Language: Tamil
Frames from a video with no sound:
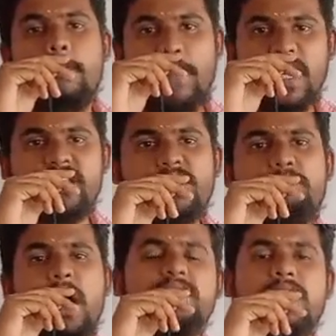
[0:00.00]
படித்து
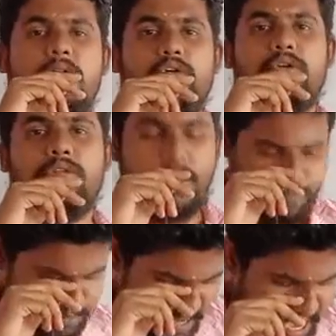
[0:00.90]
பாஸ் ஆகும்
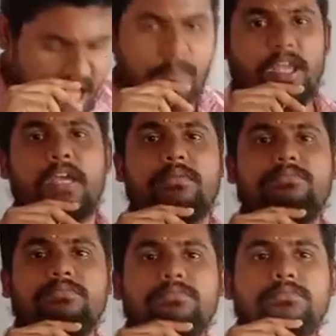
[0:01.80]
இப்போயே ஆரம்பிங்க
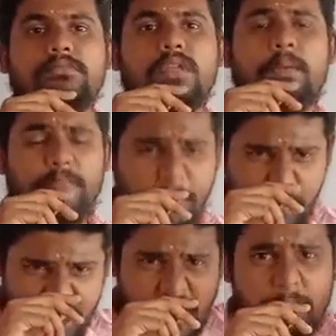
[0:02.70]

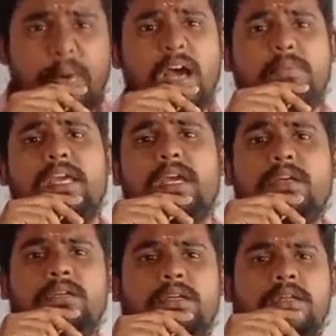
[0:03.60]
ப்ரிப்ரேஷன் இப்போ ஆரம்பிங்க
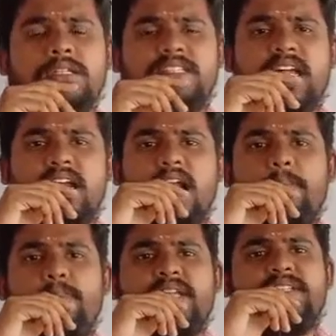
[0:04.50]
சார்
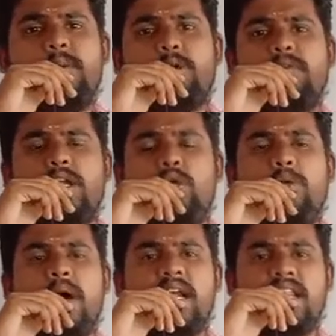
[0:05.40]
நான்லாம் பிசியில் போன வாட்டி ஒரு
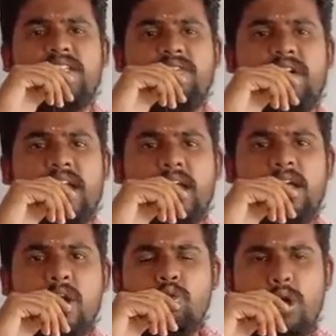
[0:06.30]
மார்க்கில் தான் சார் விட்டேன்
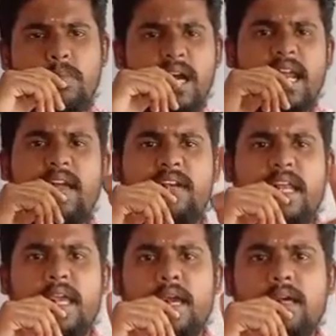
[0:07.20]
ஒரு மார்க்கில் ஏன்
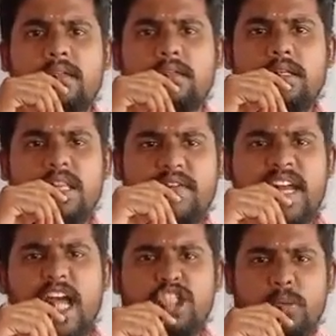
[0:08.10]
விட்டீங்க இந்த
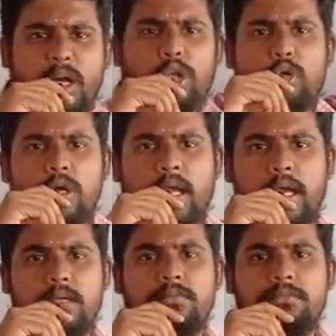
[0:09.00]
வாட்டி அஞ்சு மார்க்கை தூக்குங்க
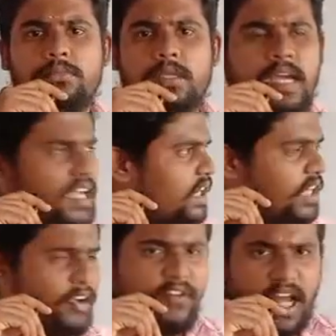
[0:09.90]

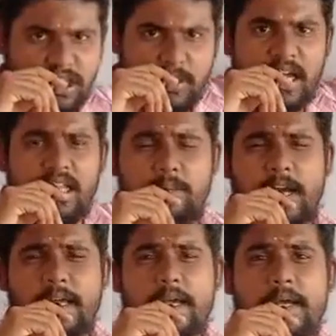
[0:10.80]
கட் ஆஃப் விட அஞ்சு மார்க் அதிகமாக
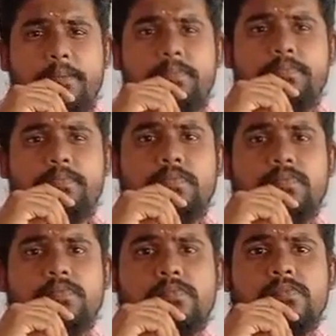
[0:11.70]
எடுங்க
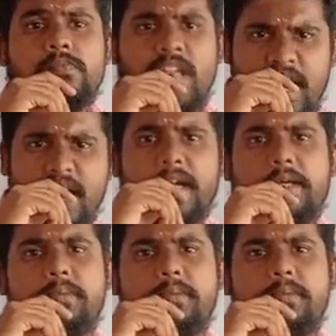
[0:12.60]
எடுங்க